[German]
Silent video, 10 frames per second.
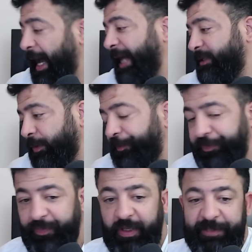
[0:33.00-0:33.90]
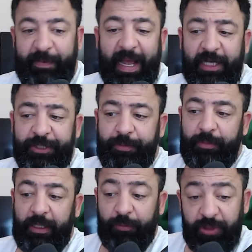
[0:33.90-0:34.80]
Also, Splash,
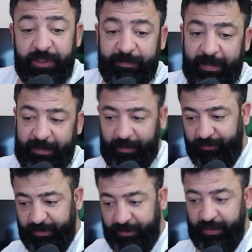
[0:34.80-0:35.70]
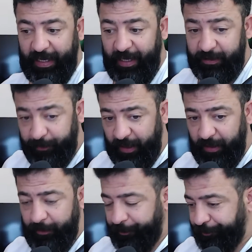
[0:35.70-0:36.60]
ihr müsst zwei Sachen wissen.
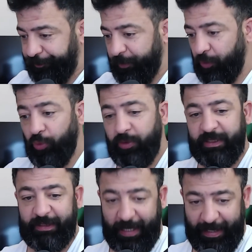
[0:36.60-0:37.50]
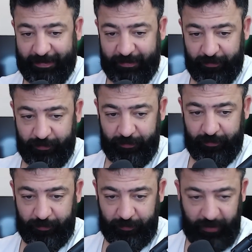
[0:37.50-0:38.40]
Erstmal, Ruse ist krass.
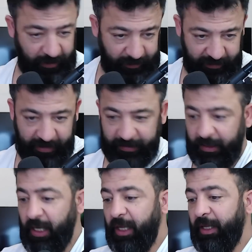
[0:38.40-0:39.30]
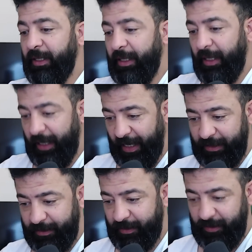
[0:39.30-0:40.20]
Ja, das ist krass.
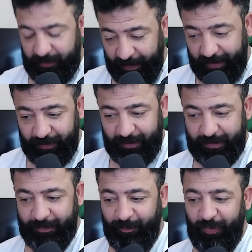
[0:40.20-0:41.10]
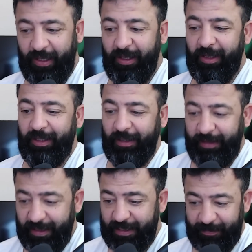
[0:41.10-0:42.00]
Erst, zweitens,
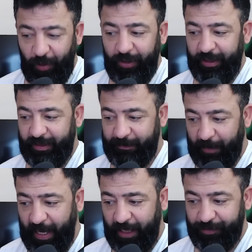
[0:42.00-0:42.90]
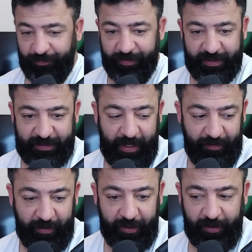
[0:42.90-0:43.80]
dieses Wochenende Splash, wo wir jetzt da
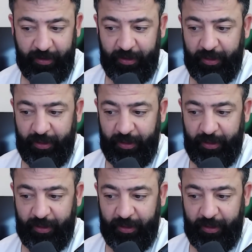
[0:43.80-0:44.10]
waren,